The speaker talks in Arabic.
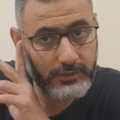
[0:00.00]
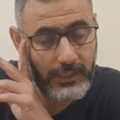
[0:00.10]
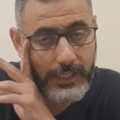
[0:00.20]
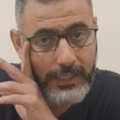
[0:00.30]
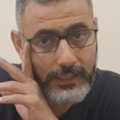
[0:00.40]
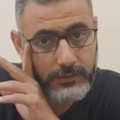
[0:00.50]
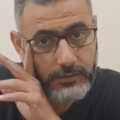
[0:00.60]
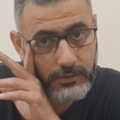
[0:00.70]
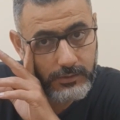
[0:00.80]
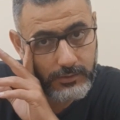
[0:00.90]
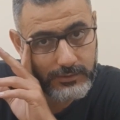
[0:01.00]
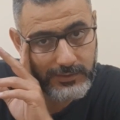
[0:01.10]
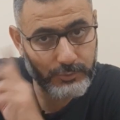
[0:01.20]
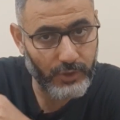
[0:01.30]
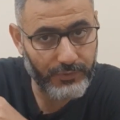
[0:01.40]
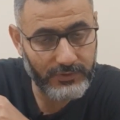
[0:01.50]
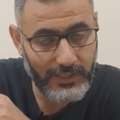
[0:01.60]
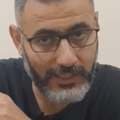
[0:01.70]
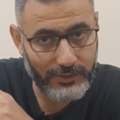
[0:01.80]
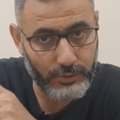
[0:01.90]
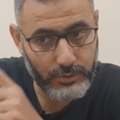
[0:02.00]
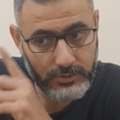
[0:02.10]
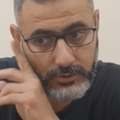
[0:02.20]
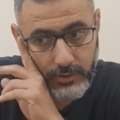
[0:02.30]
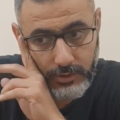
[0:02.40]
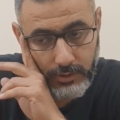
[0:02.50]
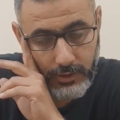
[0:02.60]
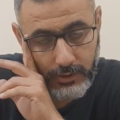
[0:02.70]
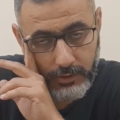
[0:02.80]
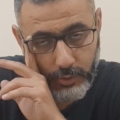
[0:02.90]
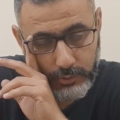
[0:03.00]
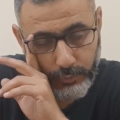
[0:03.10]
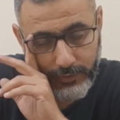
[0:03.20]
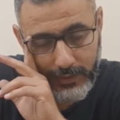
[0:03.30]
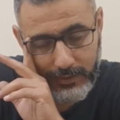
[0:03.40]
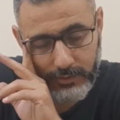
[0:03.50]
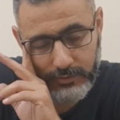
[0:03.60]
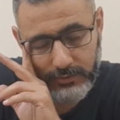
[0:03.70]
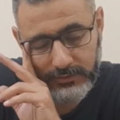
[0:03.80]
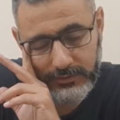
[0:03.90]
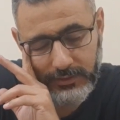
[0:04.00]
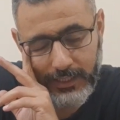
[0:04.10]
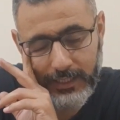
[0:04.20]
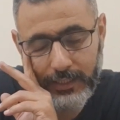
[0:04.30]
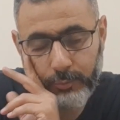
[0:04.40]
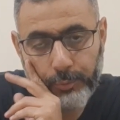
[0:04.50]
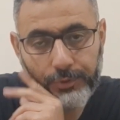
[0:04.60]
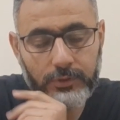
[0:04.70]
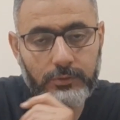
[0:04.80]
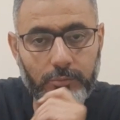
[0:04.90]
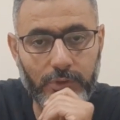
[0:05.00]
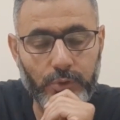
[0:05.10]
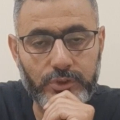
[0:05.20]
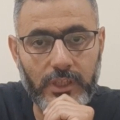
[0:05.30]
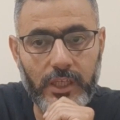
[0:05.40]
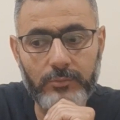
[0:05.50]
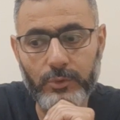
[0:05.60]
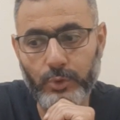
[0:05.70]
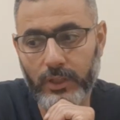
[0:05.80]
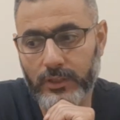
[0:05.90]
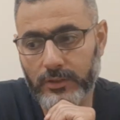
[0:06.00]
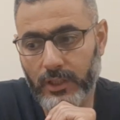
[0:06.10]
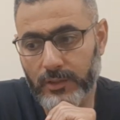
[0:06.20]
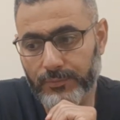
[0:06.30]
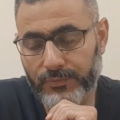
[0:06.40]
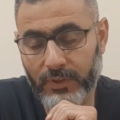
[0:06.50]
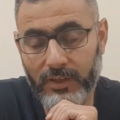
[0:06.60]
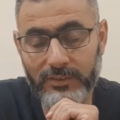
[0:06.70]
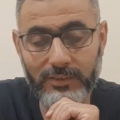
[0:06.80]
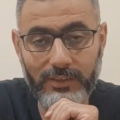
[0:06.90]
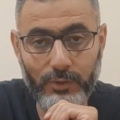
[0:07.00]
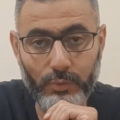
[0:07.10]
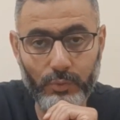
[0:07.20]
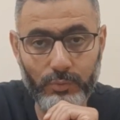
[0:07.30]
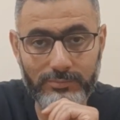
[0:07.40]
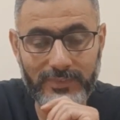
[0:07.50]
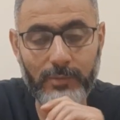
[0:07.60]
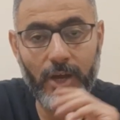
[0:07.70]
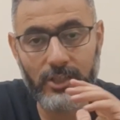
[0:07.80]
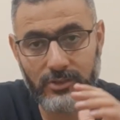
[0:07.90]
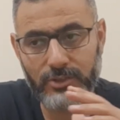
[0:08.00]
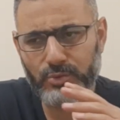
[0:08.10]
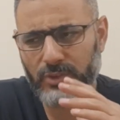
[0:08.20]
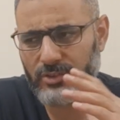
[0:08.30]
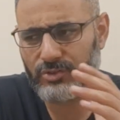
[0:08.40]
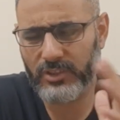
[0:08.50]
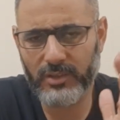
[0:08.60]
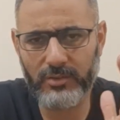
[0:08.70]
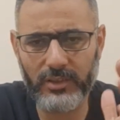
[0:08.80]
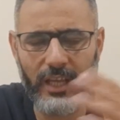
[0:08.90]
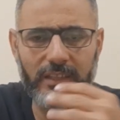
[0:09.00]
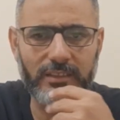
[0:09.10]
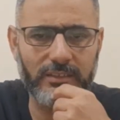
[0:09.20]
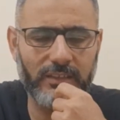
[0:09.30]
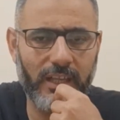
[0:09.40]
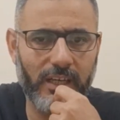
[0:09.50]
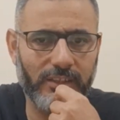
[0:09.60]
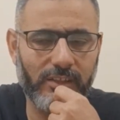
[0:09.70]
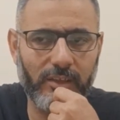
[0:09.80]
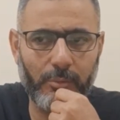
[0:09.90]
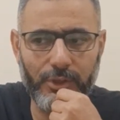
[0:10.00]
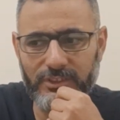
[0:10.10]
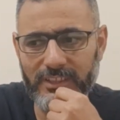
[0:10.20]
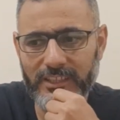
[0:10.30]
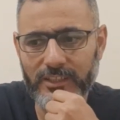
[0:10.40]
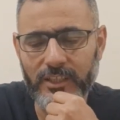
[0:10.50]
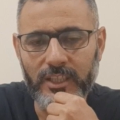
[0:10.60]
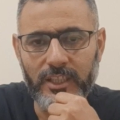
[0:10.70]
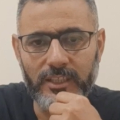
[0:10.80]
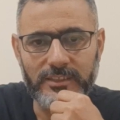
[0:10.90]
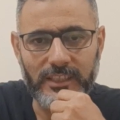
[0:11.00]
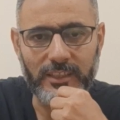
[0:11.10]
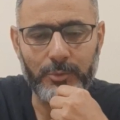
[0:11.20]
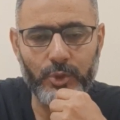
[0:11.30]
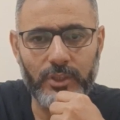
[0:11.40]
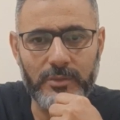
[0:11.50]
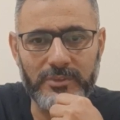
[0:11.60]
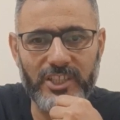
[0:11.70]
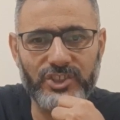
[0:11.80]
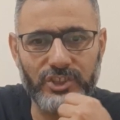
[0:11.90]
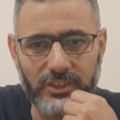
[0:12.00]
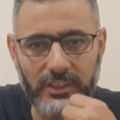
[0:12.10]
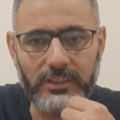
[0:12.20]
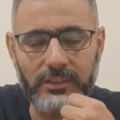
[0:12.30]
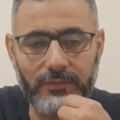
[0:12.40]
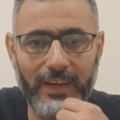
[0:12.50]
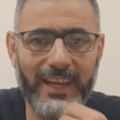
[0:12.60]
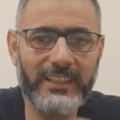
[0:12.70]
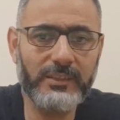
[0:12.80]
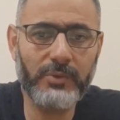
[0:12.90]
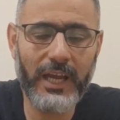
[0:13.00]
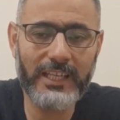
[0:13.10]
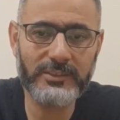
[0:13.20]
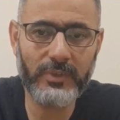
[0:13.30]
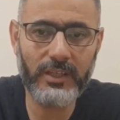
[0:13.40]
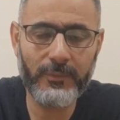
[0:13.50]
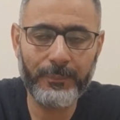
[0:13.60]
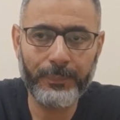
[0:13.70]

دي حاجات زي ما انتم شايفين ده اللاكتوز اللي هو دوفالاك دي حاجه ممكن برضو تسهل الموضوع عليه طيب فرضا لو ده ما حصلش وده ان شاء الله يعني ده نادرا ما بيحصل لان ساعتها بيكون الامساك شديد في الحاله دي حاجه اسمها